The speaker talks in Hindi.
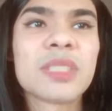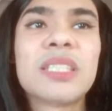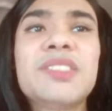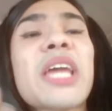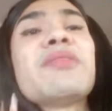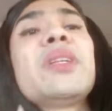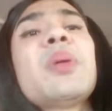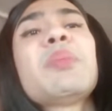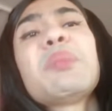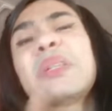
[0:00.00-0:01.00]
जनवरी में
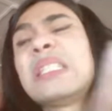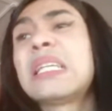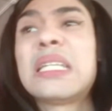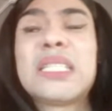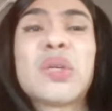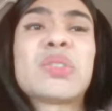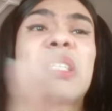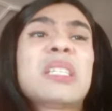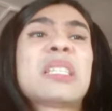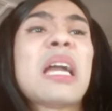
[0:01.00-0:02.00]
मैं बस निकल जाऊँ इस
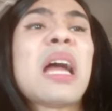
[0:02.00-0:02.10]
घर से यार